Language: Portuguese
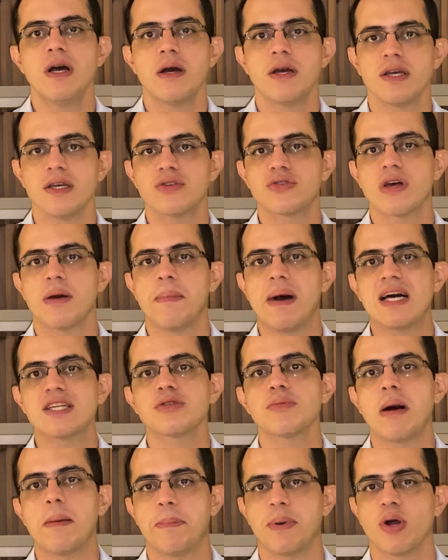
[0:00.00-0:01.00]
Isso é
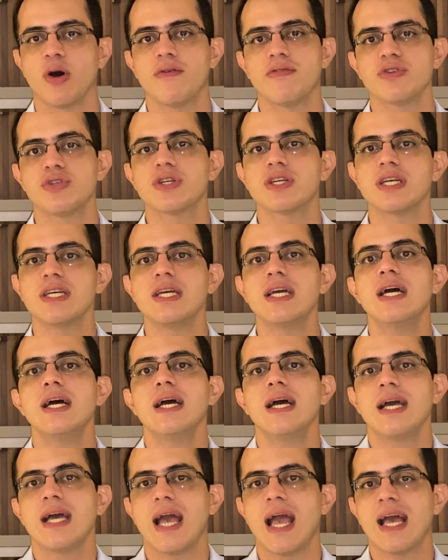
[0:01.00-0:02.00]
mais uma prova de que
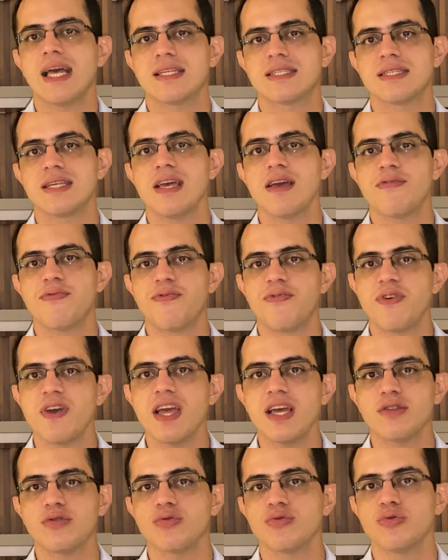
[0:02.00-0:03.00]
esse
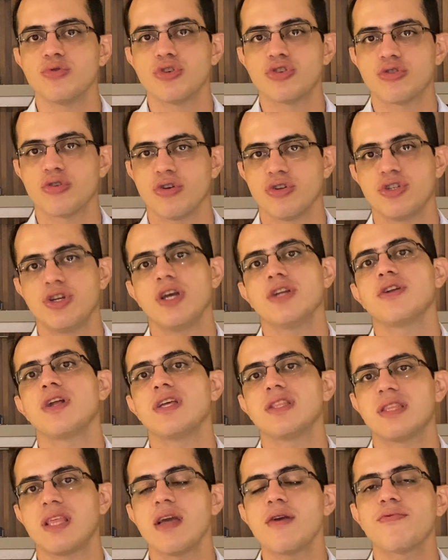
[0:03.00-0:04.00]
efeito do estrogênio
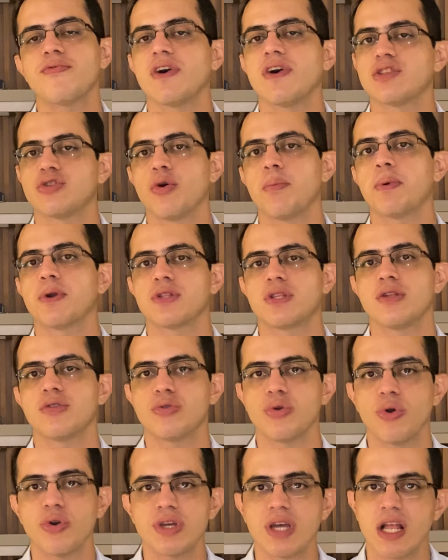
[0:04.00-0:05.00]
ele tem um fator
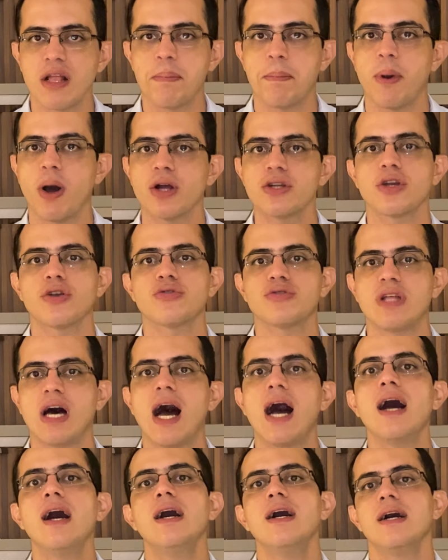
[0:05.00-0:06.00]
protetor e ele pode
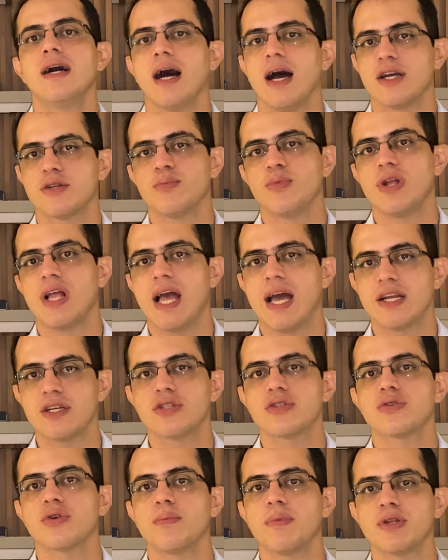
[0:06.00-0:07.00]
ajudar as mulheres,
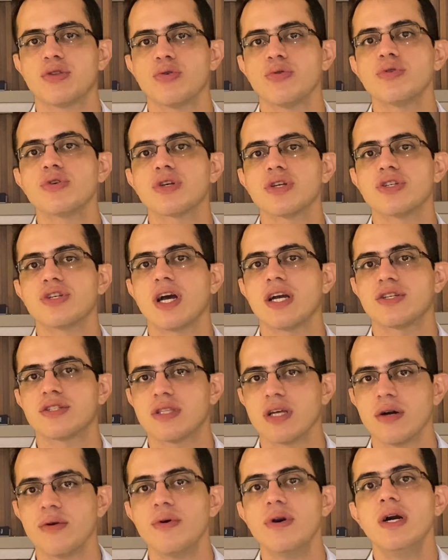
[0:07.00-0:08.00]
sobretudo que já
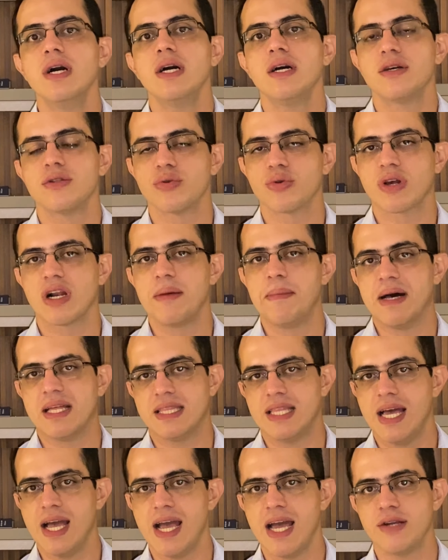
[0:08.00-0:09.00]
estão no
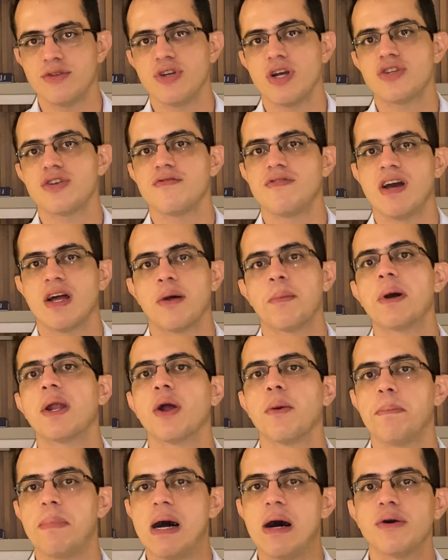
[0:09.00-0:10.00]
climatério, já tiveram a
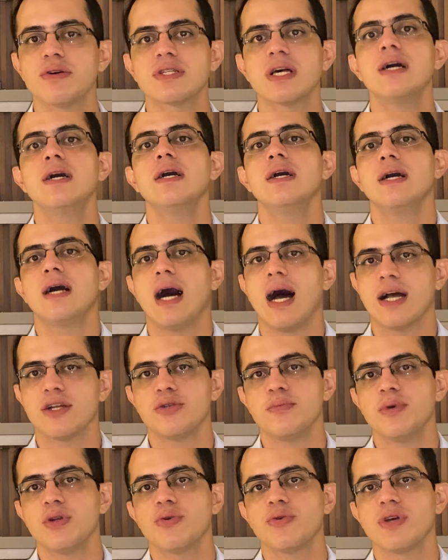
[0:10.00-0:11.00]
menopausa, a
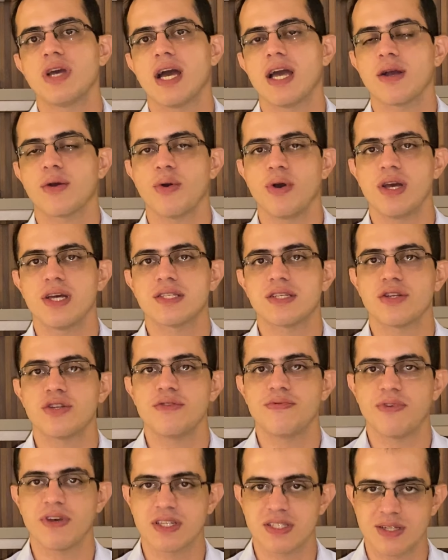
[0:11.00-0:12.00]
diminuir a recorrência de
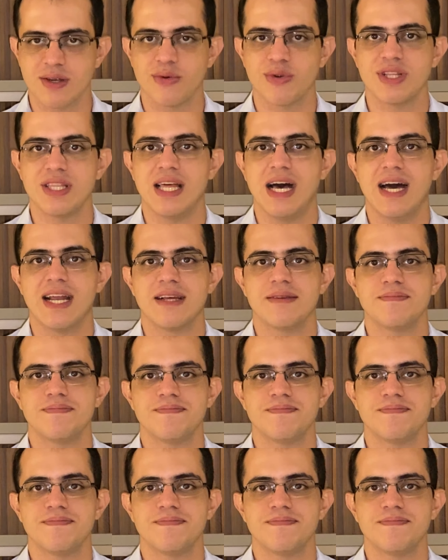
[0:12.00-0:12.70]
infecção urinária.